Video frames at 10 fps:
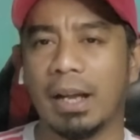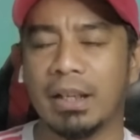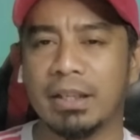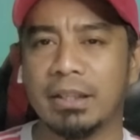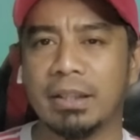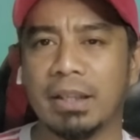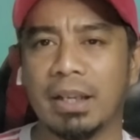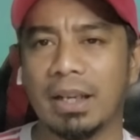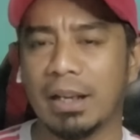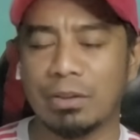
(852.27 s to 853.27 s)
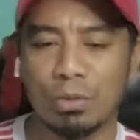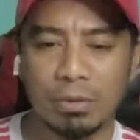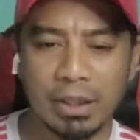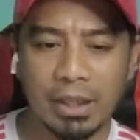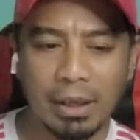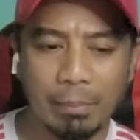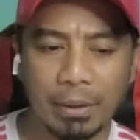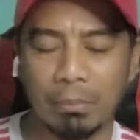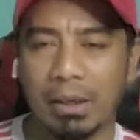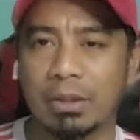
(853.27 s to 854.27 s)
Argentina langsung tidak
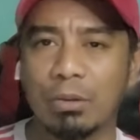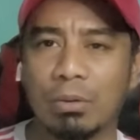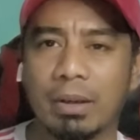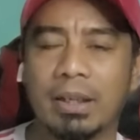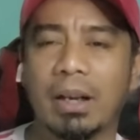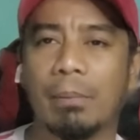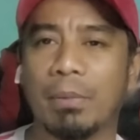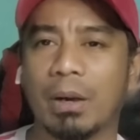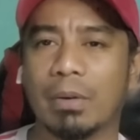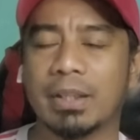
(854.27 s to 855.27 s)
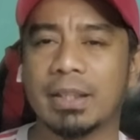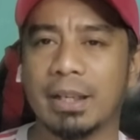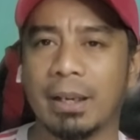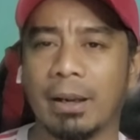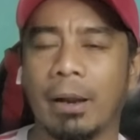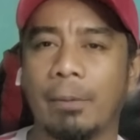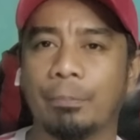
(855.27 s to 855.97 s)
dapat masuk ke dalam kawasan